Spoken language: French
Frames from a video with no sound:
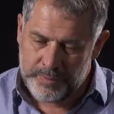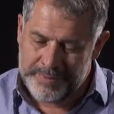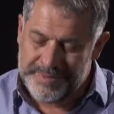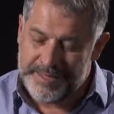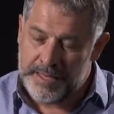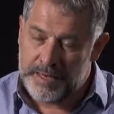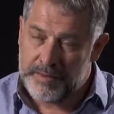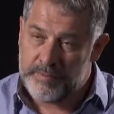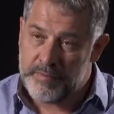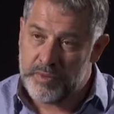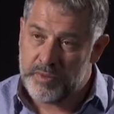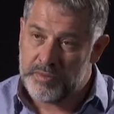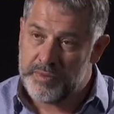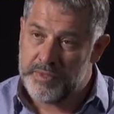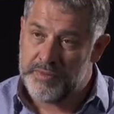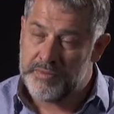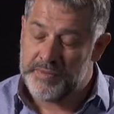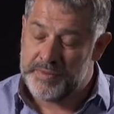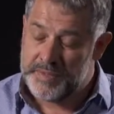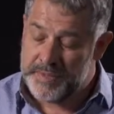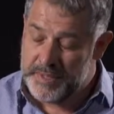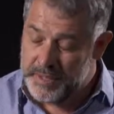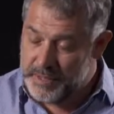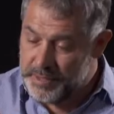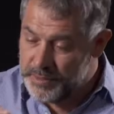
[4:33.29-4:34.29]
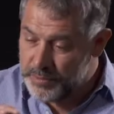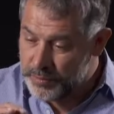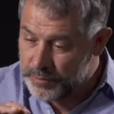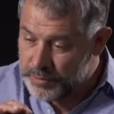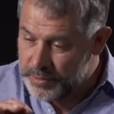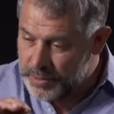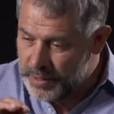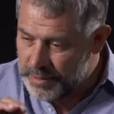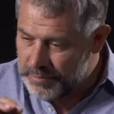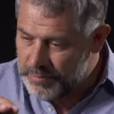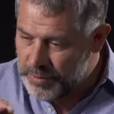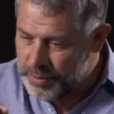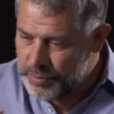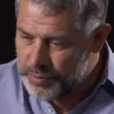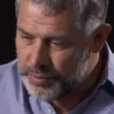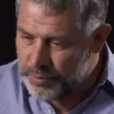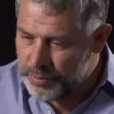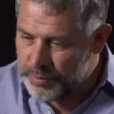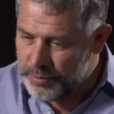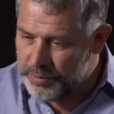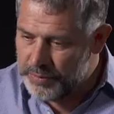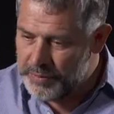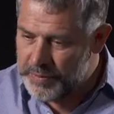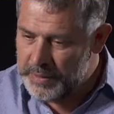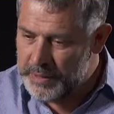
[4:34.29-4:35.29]
tellement difficiles, ils sont tellement sur
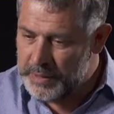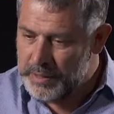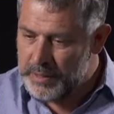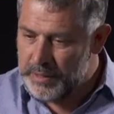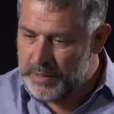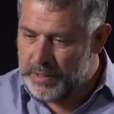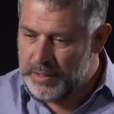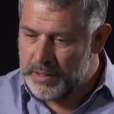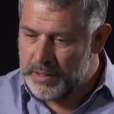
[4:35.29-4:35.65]
le fil,